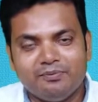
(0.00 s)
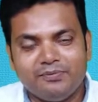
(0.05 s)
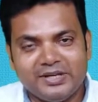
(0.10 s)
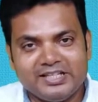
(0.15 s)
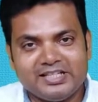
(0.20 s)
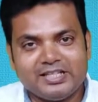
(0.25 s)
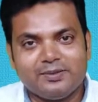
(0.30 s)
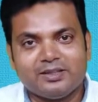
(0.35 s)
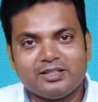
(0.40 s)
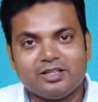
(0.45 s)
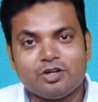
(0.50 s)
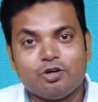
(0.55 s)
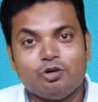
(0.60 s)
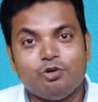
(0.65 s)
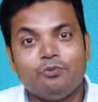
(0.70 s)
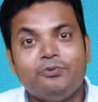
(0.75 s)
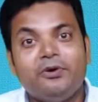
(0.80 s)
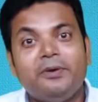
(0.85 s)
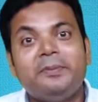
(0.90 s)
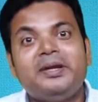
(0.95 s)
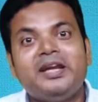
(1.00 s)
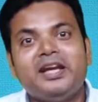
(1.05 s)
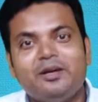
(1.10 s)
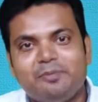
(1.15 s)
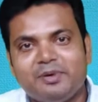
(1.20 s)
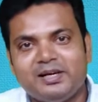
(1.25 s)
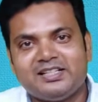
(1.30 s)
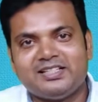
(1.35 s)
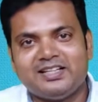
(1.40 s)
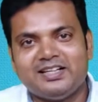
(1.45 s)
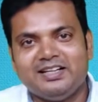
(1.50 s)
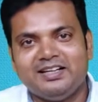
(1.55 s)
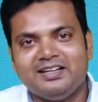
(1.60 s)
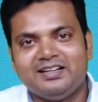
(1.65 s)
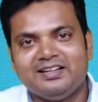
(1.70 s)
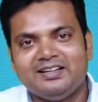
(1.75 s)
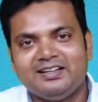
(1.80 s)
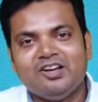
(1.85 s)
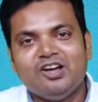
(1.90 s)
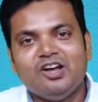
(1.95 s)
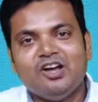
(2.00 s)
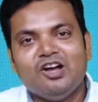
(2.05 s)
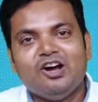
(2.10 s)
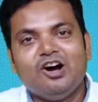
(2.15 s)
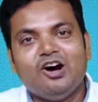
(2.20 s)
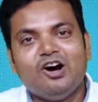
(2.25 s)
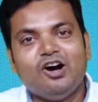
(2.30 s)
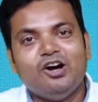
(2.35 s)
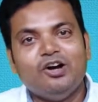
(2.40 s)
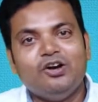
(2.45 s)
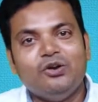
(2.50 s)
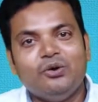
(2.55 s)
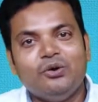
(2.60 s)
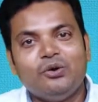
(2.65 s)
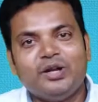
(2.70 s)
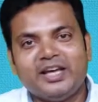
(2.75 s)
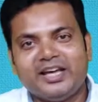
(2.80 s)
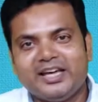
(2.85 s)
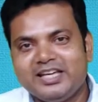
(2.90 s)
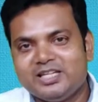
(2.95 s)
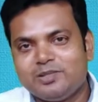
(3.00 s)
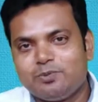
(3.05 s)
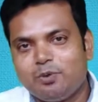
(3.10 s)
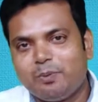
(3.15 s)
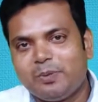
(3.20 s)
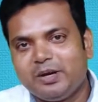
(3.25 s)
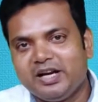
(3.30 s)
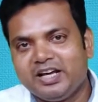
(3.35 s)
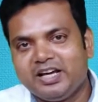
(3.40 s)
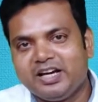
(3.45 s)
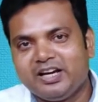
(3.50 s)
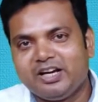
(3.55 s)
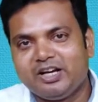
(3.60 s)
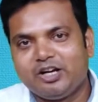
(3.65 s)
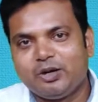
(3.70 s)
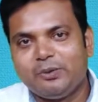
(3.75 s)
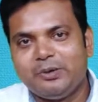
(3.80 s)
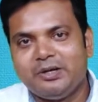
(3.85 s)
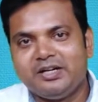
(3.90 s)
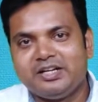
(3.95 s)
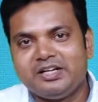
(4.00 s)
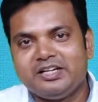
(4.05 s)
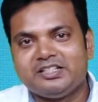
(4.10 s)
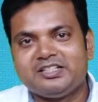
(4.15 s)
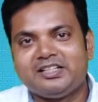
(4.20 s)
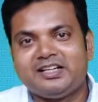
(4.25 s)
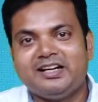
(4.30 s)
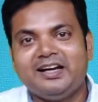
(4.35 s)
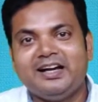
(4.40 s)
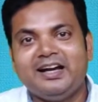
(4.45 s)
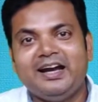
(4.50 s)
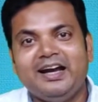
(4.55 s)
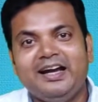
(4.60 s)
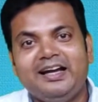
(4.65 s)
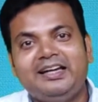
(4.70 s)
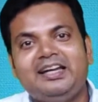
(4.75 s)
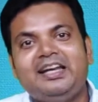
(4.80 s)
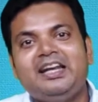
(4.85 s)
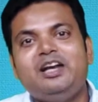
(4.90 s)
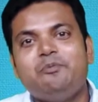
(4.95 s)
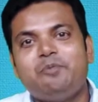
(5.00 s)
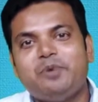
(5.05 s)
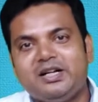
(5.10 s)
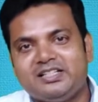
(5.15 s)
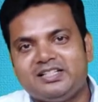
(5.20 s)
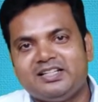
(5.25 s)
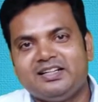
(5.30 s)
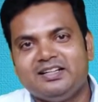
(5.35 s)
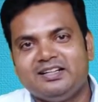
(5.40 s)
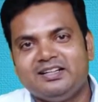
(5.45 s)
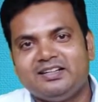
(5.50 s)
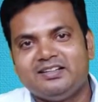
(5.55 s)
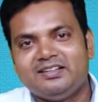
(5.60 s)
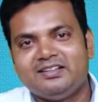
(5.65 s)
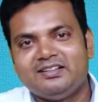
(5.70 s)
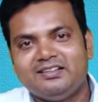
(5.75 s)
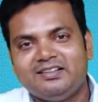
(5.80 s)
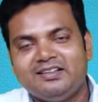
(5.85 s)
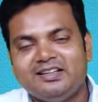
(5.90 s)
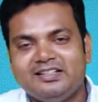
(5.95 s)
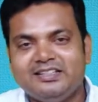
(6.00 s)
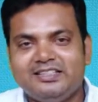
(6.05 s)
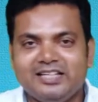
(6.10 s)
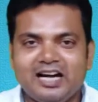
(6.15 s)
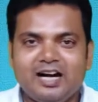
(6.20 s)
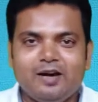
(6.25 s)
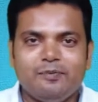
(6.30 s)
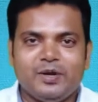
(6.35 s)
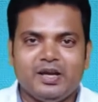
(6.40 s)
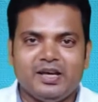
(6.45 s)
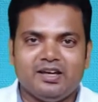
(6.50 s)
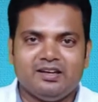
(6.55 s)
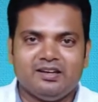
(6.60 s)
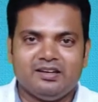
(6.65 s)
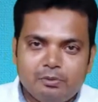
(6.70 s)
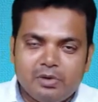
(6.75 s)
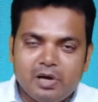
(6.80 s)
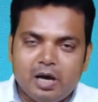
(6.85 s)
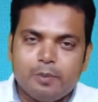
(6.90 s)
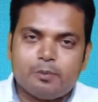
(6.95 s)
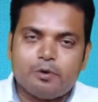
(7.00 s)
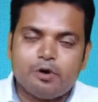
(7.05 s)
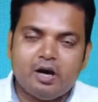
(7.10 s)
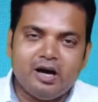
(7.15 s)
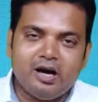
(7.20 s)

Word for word: फिर से बता रहा हूँ फिफ्टीन परसेंट और लोन अगेंस्ट प्रॉपर्टी का रेट ऑफ इंटरेस्ट था एट्टीन परसेंट जहाँ पे आपको